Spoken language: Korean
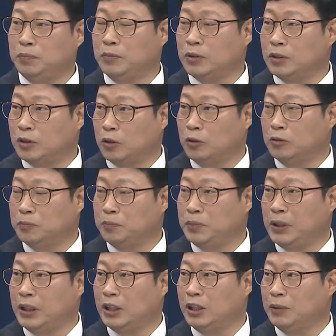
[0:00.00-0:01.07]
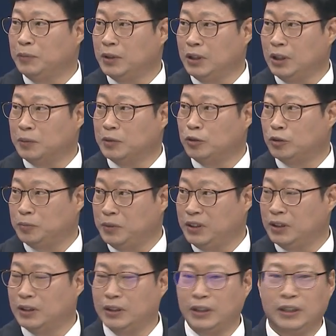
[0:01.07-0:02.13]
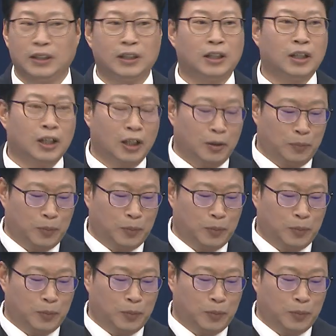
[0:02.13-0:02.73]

소음 피해를 입은 주민들이 네.